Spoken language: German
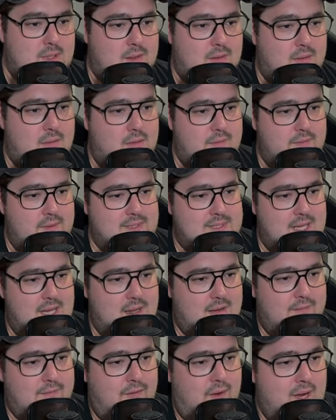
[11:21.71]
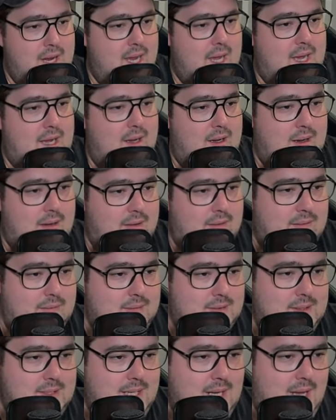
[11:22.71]
Und wir sagen Feuer!
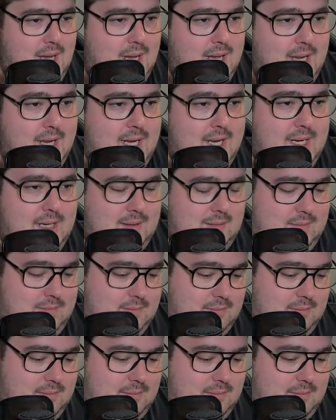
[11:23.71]
Nein!